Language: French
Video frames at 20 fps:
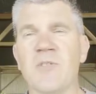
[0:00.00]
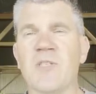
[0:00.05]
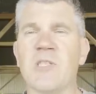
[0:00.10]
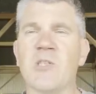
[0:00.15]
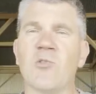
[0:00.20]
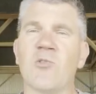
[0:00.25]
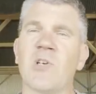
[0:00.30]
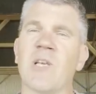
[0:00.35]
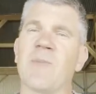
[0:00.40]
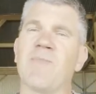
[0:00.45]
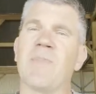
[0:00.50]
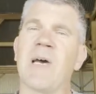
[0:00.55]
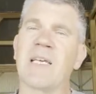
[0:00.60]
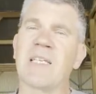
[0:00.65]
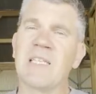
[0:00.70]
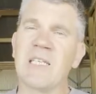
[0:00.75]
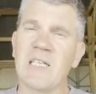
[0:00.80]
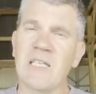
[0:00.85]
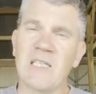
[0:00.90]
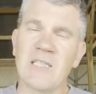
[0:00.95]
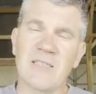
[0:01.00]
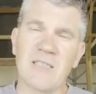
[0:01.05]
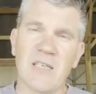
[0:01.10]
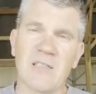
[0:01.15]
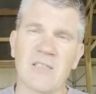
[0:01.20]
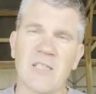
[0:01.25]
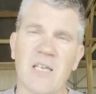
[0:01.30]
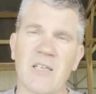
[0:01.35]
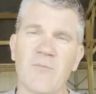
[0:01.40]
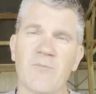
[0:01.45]
Sinon, les bactéries,
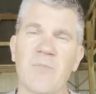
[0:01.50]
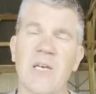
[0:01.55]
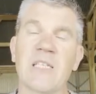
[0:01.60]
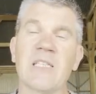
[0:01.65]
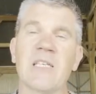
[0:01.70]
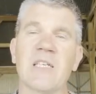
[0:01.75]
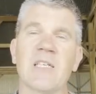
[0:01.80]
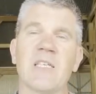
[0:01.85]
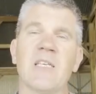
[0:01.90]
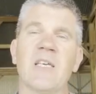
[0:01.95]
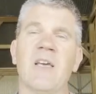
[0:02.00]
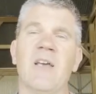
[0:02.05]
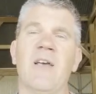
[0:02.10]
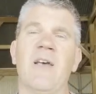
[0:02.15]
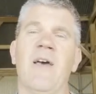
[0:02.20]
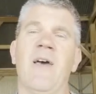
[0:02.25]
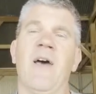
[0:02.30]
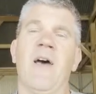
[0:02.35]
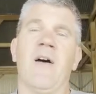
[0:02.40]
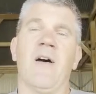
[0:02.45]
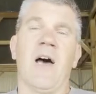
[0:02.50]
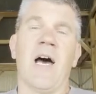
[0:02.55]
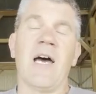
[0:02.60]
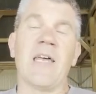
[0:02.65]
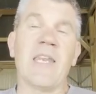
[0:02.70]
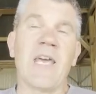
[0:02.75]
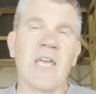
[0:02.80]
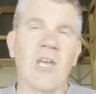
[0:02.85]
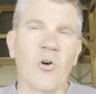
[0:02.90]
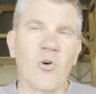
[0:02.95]
certaines bactéries
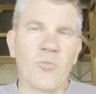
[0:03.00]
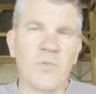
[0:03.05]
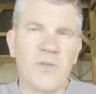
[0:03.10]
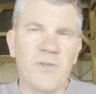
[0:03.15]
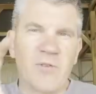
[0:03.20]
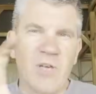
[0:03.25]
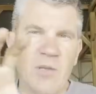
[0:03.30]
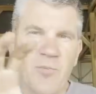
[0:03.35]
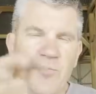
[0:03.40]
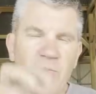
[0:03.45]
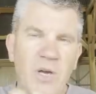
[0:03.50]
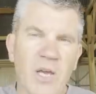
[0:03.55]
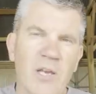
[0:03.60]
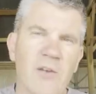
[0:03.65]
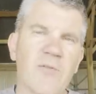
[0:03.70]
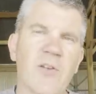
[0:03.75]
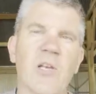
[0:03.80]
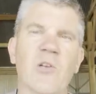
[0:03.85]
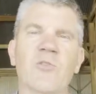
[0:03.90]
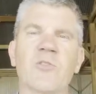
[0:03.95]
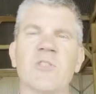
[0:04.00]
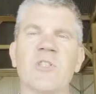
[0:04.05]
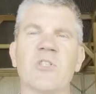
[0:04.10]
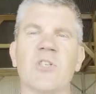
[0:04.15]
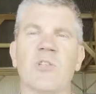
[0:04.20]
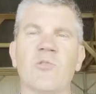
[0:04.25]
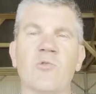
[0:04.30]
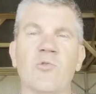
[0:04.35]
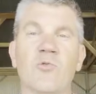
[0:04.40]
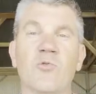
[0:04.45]
anaérobies viennent prélever
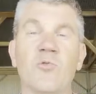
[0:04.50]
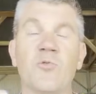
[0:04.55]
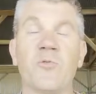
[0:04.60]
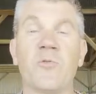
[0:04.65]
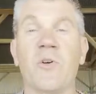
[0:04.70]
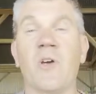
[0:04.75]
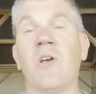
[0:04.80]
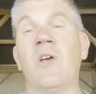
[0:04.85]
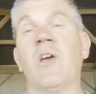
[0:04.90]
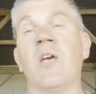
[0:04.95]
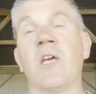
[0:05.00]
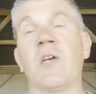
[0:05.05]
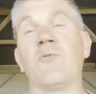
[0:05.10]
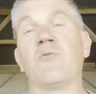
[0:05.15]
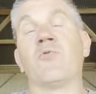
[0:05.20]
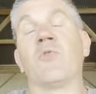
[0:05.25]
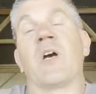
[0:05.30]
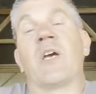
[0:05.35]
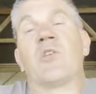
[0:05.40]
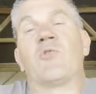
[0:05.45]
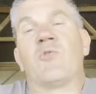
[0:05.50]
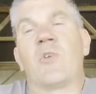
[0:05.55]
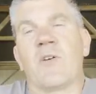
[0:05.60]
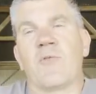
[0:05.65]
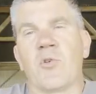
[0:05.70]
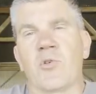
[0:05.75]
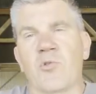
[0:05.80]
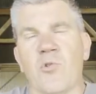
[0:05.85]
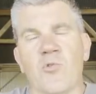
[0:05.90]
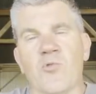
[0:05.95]
l'oxygène du soufre et vous réduire
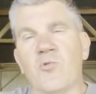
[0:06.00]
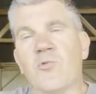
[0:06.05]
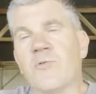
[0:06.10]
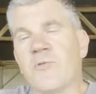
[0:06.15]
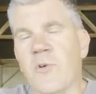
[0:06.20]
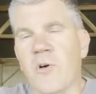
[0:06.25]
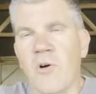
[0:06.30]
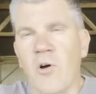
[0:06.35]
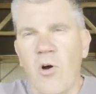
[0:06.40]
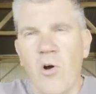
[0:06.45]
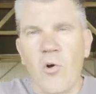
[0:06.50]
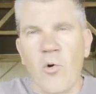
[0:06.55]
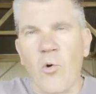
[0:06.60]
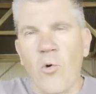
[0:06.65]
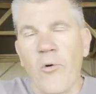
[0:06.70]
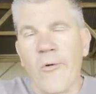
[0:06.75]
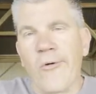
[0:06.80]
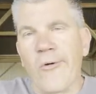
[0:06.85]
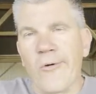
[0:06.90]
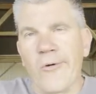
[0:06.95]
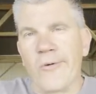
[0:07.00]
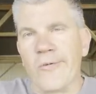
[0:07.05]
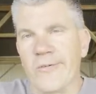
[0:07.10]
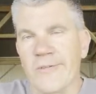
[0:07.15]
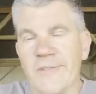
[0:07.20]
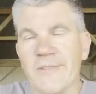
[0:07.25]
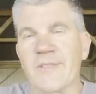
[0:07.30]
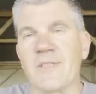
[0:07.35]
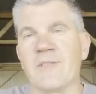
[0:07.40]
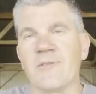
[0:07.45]
votre soufre. En gros, euh,
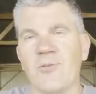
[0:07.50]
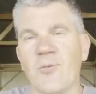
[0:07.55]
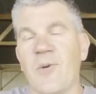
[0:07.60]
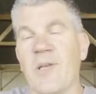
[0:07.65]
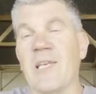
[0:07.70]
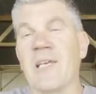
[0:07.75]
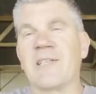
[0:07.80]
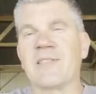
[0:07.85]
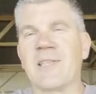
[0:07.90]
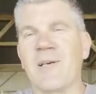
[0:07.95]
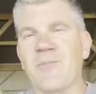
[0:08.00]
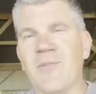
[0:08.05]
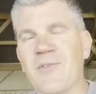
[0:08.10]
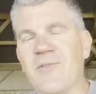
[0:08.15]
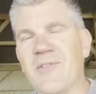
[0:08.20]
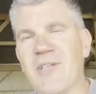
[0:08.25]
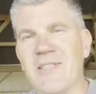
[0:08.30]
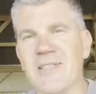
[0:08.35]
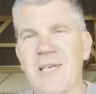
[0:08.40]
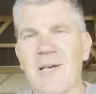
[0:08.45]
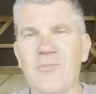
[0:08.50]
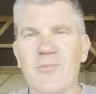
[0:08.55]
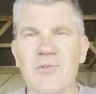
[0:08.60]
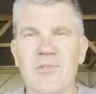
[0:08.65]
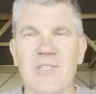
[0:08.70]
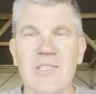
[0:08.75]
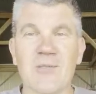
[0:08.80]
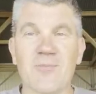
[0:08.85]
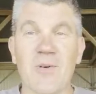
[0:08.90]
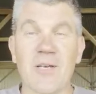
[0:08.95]
de manière simplifiée, c'est un peu
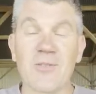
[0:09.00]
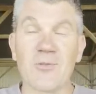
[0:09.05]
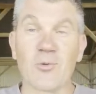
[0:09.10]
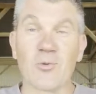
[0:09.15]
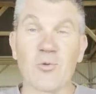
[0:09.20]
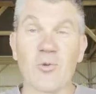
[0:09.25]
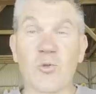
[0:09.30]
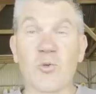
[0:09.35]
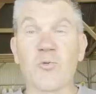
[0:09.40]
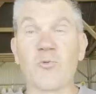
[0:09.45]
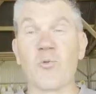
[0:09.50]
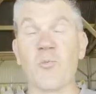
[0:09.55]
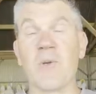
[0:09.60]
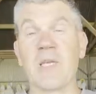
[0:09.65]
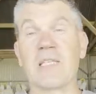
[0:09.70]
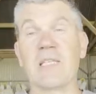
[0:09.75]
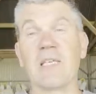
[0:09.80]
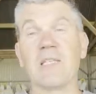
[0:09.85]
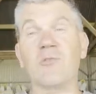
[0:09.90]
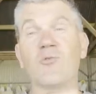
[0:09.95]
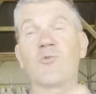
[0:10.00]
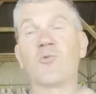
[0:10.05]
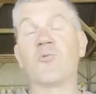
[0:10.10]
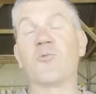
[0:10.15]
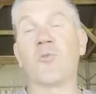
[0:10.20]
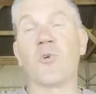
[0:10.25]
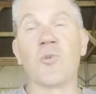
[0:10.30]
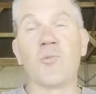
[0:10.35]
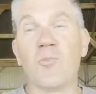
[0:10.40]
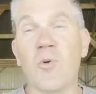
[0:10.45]
ce qui se passe. Donc du coup, vous mettez du
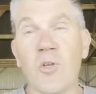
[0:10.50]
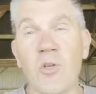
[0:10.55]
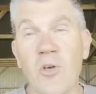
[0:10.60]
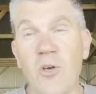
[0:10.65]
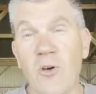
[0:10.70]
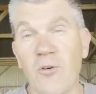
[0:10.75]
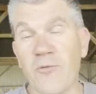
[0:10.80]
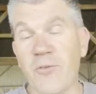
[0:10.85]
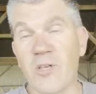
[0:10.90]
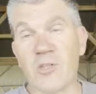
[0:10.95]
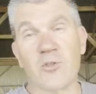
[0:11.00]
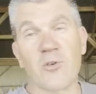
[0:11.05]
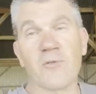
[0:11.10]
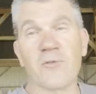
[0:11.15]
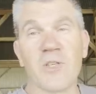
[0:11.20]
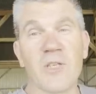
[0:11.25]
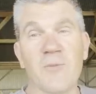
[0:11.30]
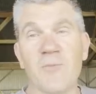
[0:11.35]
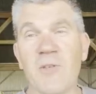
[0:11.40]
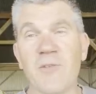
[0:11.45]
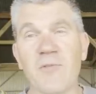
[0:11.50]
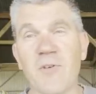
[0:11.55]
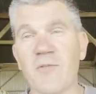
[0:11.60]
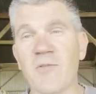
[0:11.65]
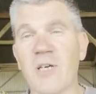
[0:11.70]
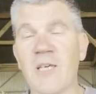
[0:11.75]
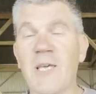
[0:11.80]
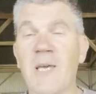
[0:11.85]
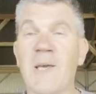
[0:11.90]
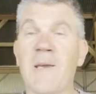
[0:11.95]
soufre de bonheur fin janvier,
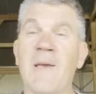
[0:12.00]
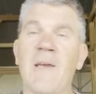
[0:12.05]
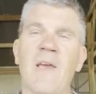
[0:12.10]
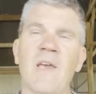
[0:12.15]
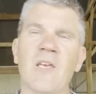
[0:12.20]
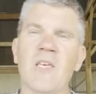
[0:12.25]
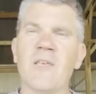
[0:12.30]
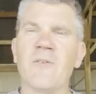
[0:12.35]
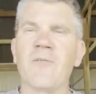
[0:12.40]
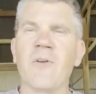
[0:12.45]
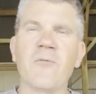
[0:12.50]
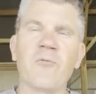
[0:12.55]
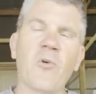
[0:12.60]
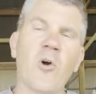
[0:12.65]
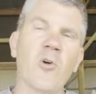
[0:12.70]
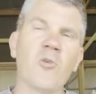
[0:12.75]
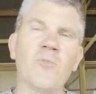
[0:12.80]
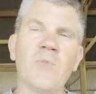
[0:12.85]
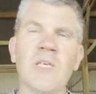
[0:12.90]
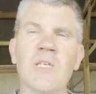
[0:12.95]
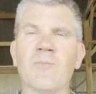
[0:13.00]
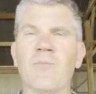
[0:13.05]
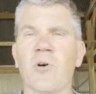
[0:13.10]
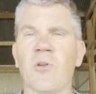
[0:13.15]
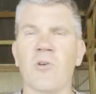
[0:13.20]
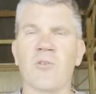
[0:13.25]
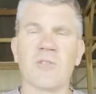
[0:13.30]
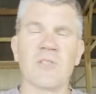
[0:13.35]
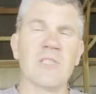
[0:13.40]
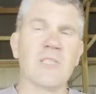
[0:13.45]
mi-février, il fait froid humide
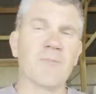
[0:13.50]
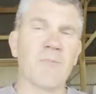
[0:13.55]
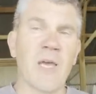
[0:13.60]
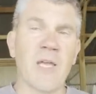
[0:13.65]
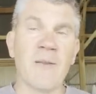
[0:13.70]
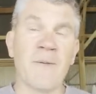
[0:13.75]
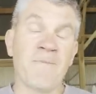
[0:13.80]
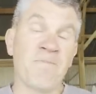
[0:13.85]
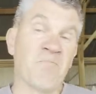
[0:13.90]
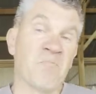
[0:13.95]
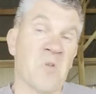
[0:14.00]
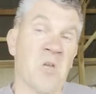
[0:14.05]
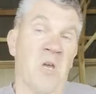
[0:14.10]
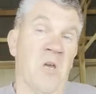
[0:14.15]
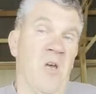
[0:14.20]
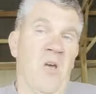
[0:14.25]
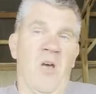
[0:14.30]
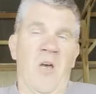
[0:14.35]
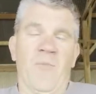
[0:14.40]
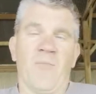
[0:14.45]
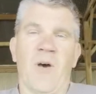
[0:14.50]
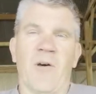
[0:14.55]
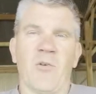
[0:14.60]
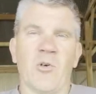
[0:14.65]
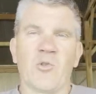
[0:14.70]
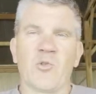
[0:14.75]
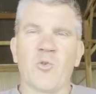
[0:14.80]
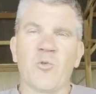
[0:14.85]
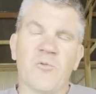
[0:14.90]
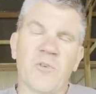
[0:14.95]
pendant six semaines, bah,
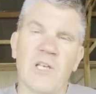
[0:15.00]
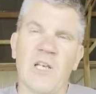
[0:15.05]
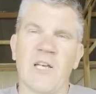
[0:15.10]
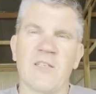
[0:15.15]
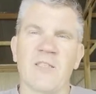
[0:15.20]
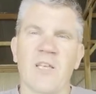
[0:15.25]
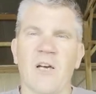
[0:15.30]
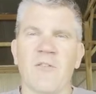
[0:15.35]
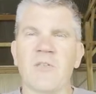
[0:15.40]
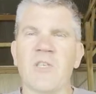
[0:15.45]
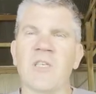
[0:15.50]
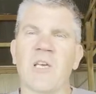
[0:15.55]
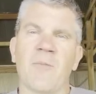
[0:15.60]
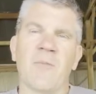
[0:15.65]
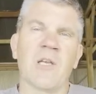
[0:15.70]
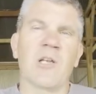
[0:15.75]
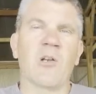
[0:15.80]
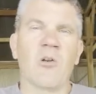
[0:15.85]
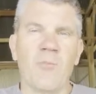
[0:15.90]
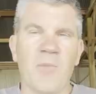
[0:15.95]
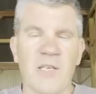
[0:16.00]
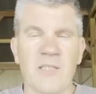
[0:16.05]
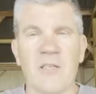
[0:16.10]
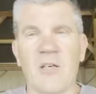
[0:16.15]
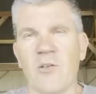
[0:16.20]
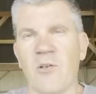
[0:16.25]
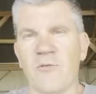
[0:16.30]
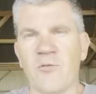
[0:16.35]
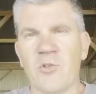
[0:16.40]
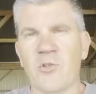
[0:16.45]
votre soufre, il a servi qu'à mettre le
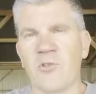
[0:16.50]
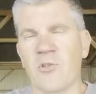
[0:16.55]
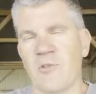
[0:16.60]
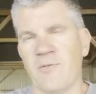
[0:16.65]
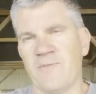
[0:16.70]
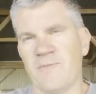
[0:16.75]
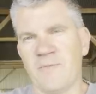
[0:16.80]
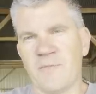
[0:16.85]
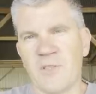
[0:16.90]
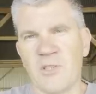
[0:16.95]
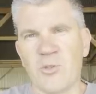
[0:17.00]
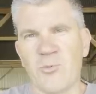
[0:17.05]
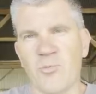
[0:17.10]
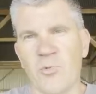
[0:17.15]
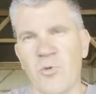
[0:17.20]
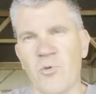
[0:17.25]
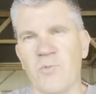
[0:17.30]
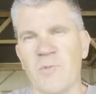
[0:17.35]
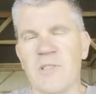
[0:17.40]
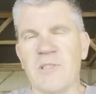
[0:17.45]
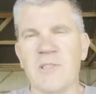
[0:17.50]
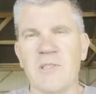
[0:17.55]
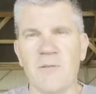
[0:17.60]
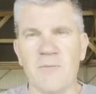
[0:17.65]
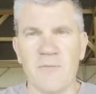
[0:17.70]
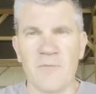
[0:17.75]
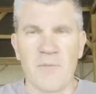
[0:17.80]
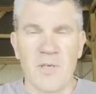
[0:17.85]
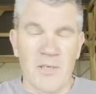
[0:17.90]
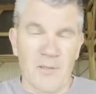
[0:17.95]
bazar dans votre sol, si je peux
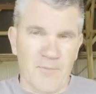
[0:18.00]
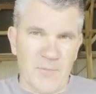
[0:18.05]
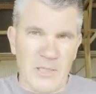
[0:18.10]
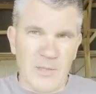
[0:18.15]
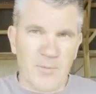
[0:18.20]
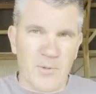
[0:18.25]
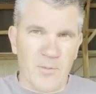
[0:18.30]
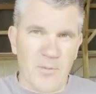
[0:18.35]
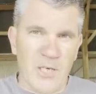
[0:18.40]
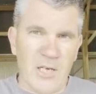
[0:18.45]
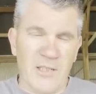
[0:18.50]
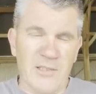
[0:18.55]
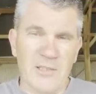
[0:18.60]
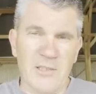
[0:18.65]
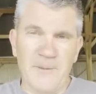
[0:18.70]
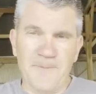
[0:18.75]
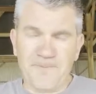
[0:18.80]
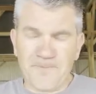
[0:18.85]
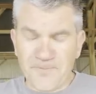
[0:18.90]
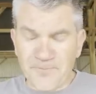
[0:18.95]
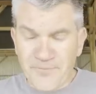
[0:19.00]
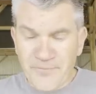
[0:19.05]
m'exprimer ainsi.